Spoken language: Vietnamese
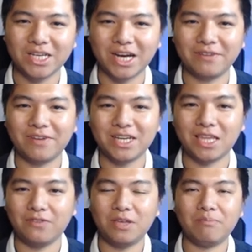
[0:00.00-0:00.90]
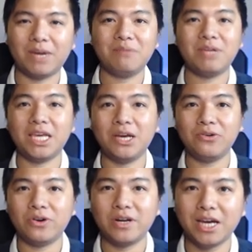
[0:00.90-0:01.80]
chẳng hạn vậy, tại vì máy đã yếu
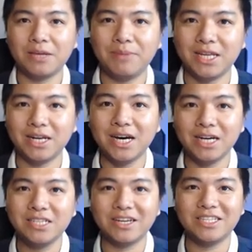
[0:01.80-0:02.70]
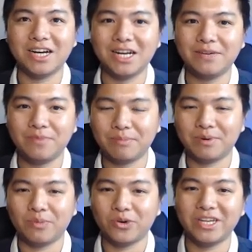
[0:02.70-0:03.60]
rồi nó hay bị đơ giữa chừng lắm,
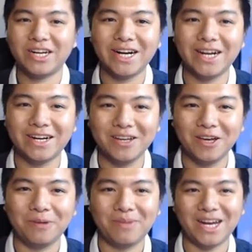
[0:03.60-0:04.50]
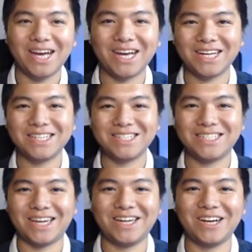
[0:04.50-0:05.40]
mà một khi nó đã, mình đang
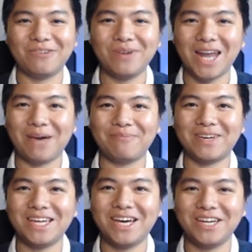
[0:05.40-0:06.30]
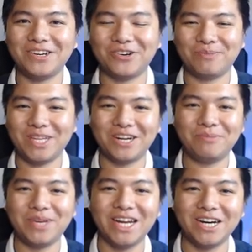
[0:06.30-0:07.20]
dày công làm cái hình rồi mà nó
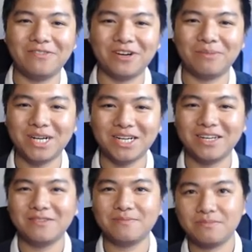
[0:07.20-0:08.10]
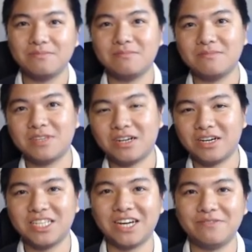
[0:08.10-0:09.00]
bị đơ và nó mất
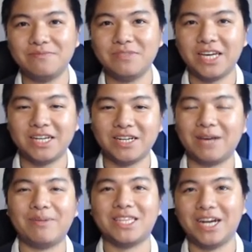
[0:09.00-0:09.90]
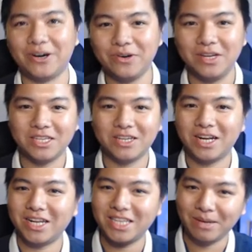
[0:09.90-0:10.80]
rồi sao chết, làm lại từ đầu, cho
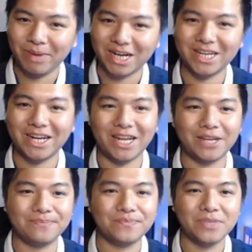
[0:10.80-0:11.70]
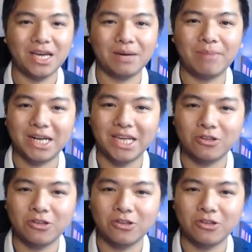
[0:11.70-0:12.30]
nên là nhớ bật cái này lên ha, bật